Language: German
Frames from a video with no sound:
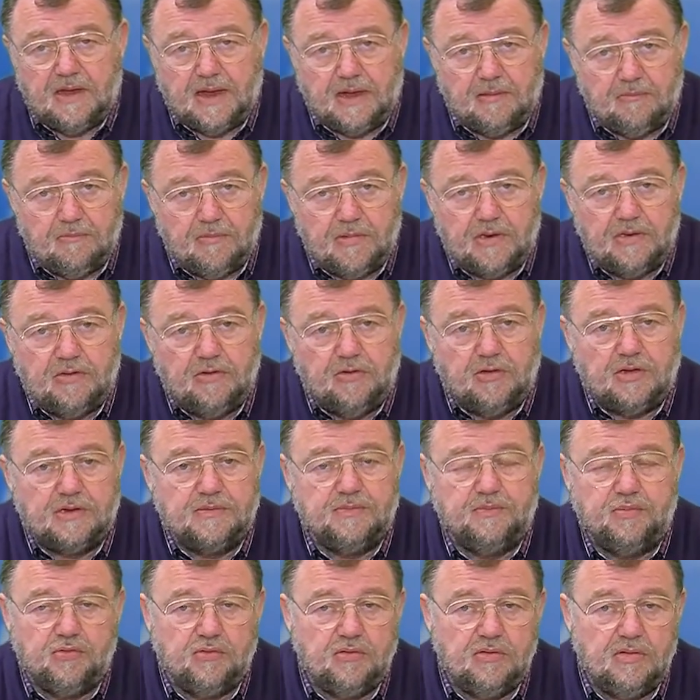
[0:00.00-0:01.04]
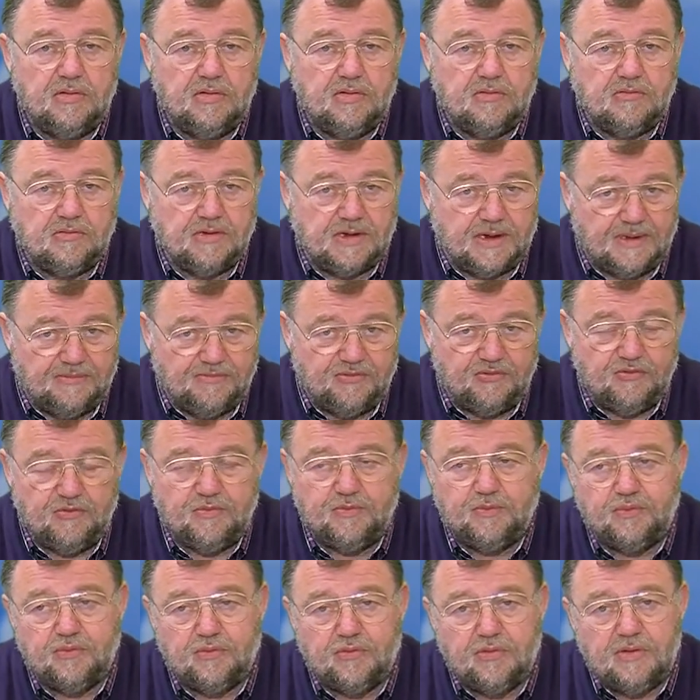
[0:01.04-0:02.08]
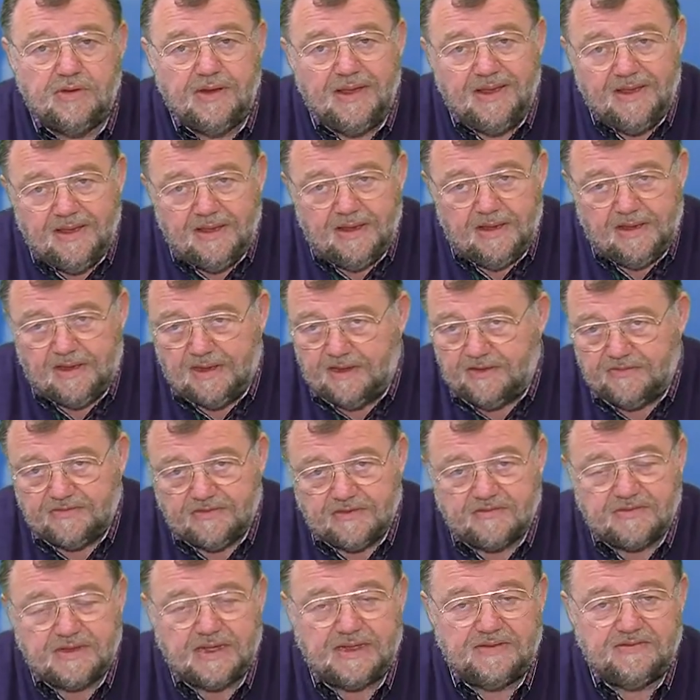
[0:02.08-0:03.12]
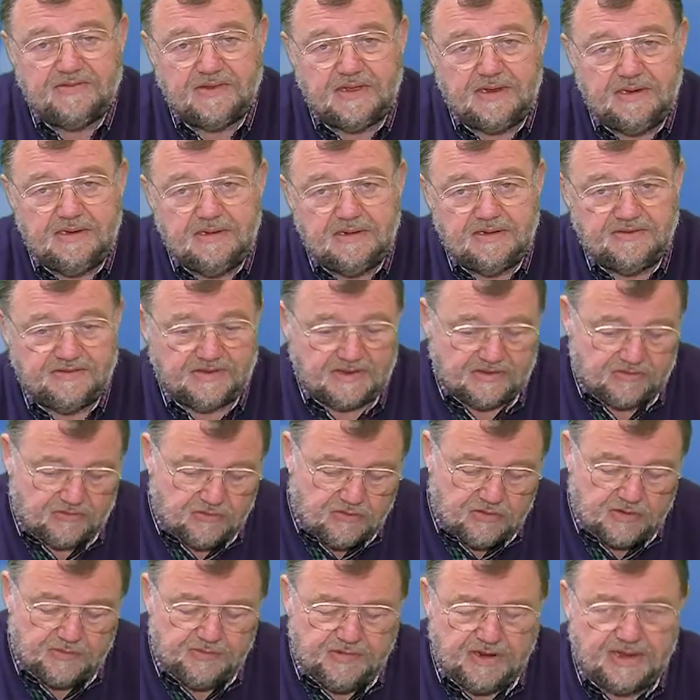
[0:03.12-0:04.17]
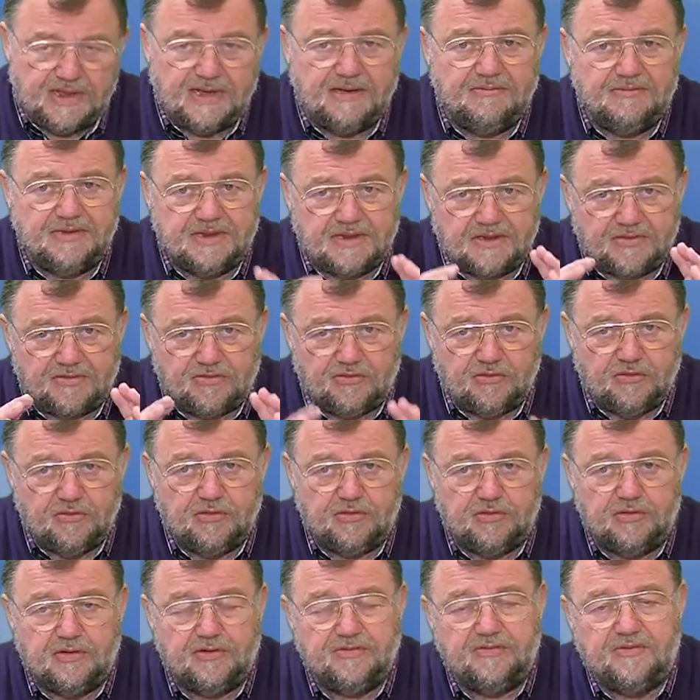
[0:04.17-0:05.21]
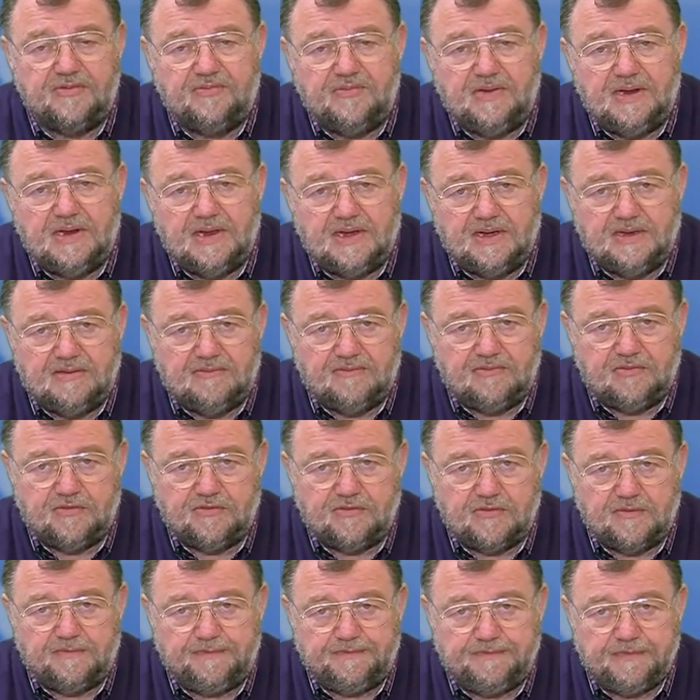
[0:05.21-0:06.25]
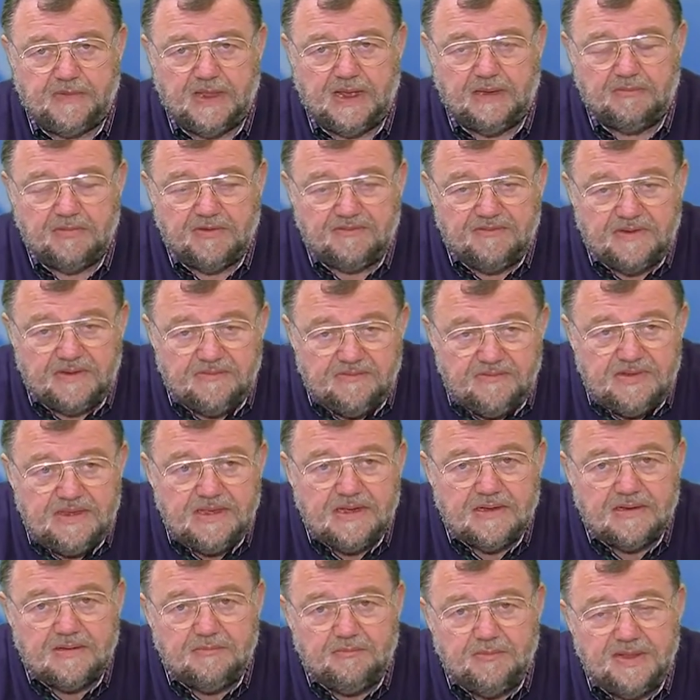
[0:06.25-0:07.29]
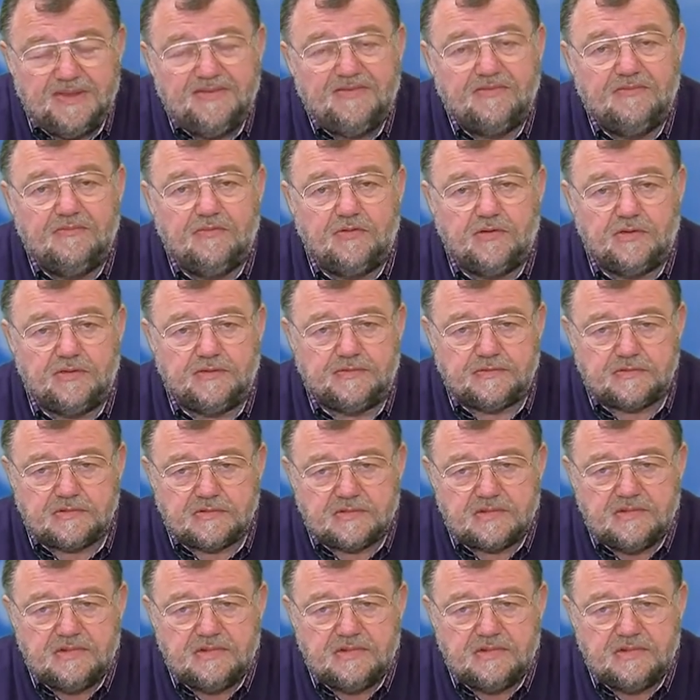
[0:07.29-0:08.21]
Am Nordpol oder am Südpol ist es ganz anders. Dazu kommt die Gravitation und noch so viele Einflüsse. Aber wenn wir messen wollen,